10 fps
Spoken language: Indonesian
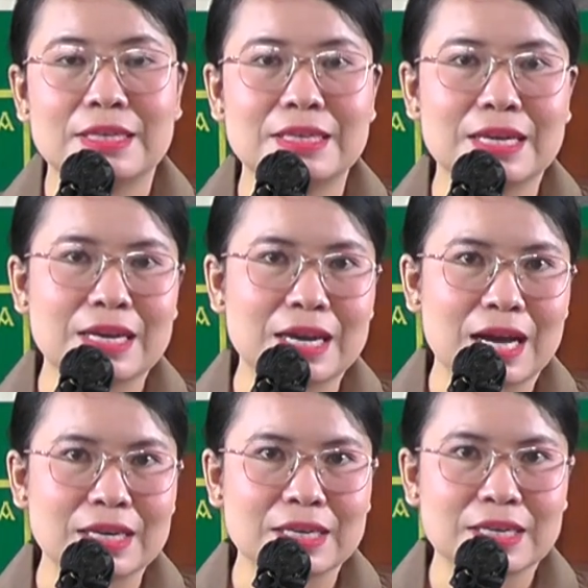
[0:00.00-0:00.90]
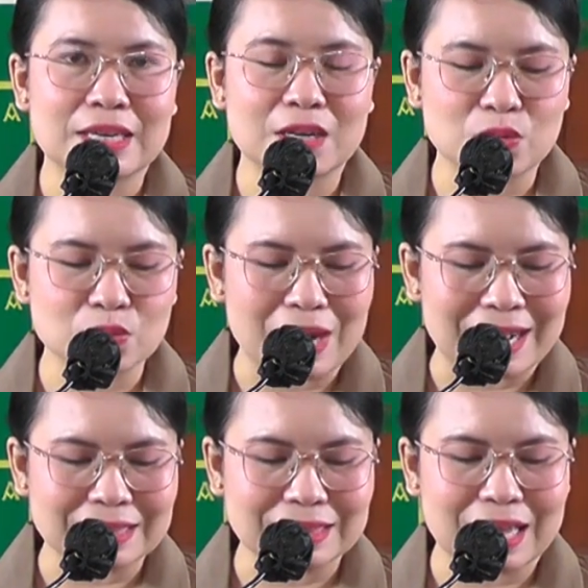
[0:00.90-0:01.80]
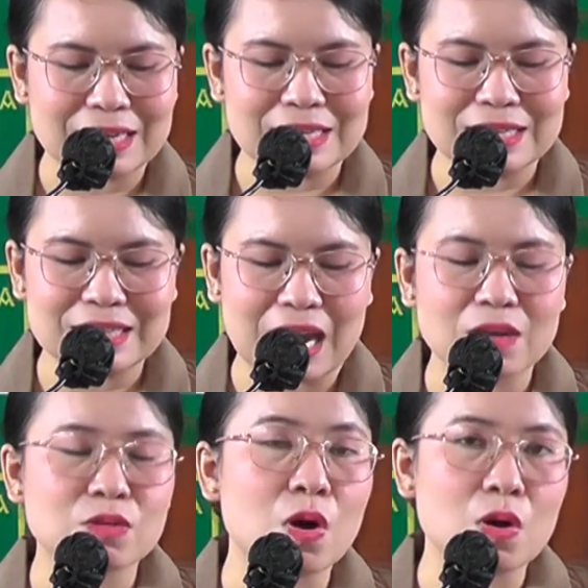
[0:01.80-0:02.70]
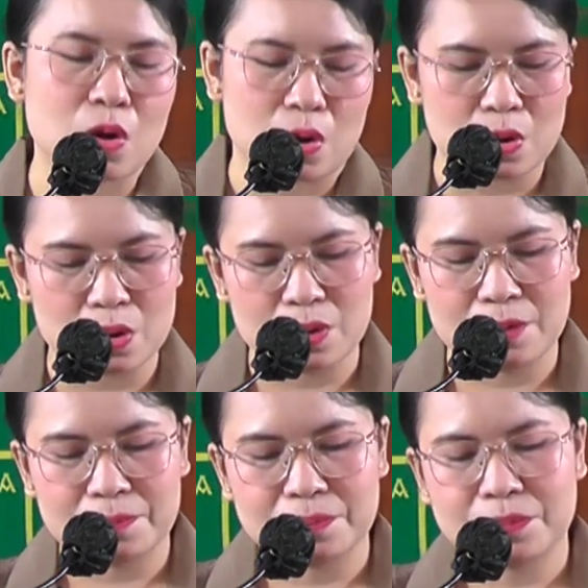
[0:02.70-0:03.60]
dengan kekuatan yang kokoh